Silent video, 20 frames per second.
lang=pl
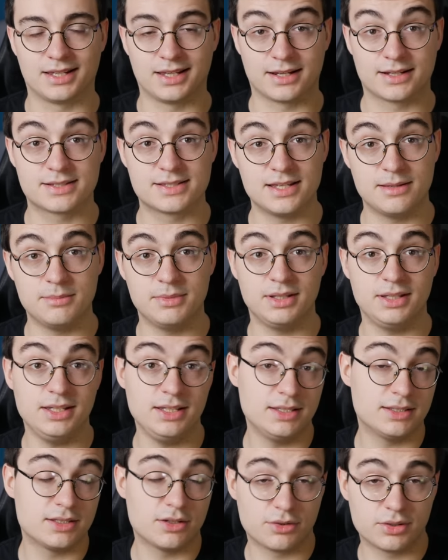jak chcemy
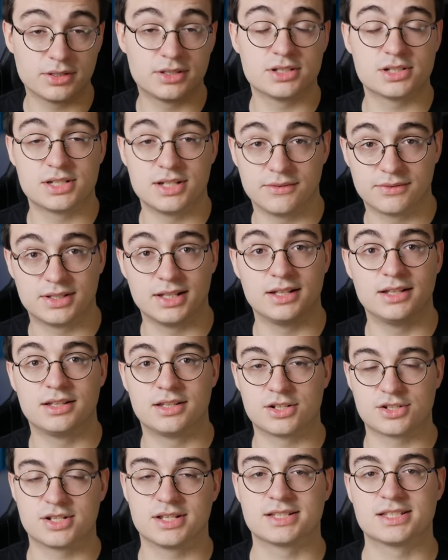i teoretycznie wtedy
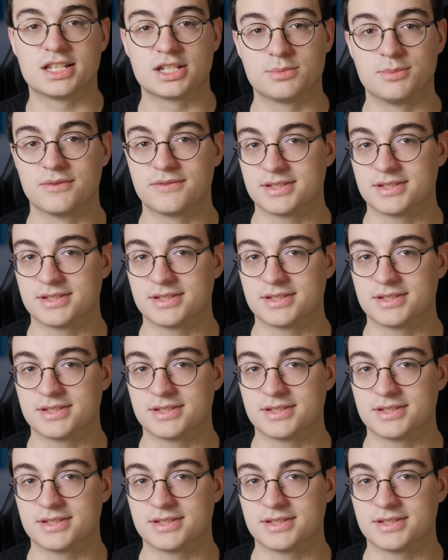też jesteśmy